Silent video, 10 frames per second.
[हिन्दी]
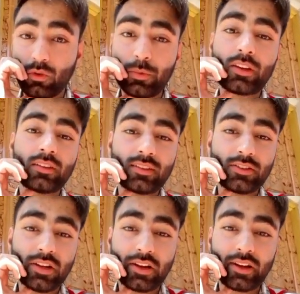वो भी किन
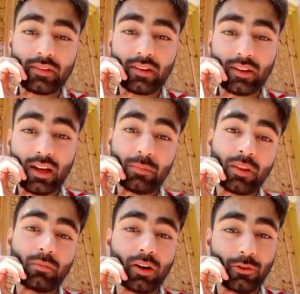से जर रहे हैं
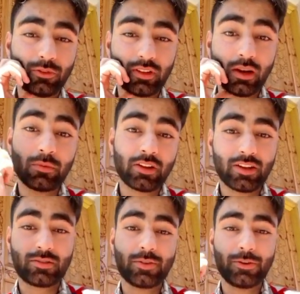अपनी भाइयों से अपनी
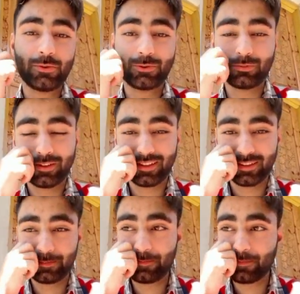कश्मीरी यूट्यूबर
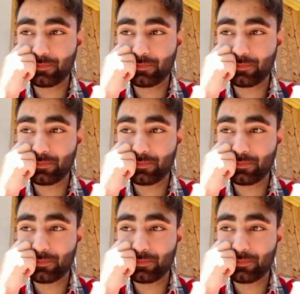से